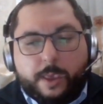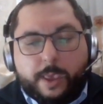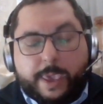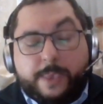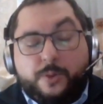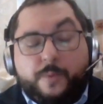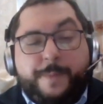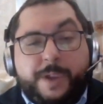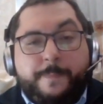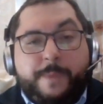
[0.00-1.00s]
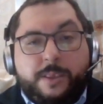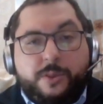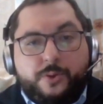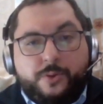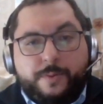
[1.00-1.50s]
E non
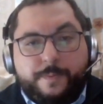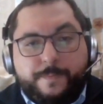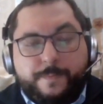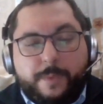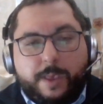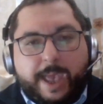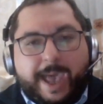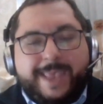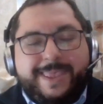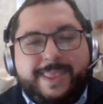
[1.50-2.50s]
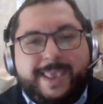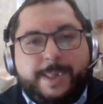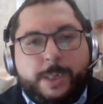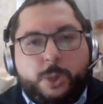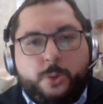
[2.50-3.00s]
permetto a
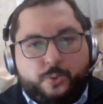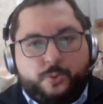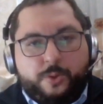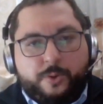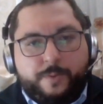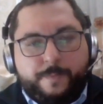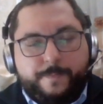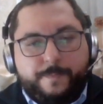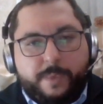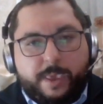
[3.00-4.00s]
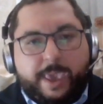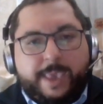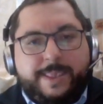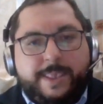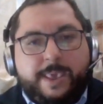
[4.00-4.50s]
nessuno,
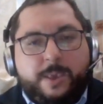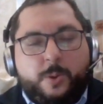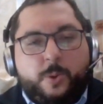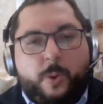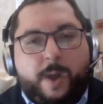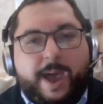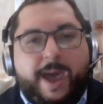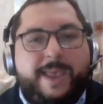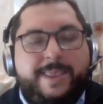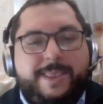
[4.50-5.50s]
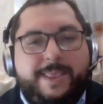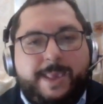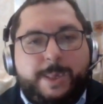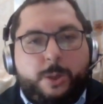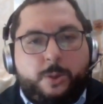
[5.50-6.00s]
e dico a
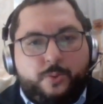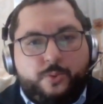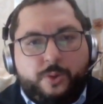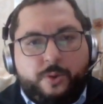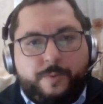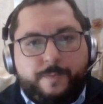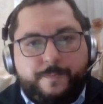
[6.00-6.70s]
nessuno,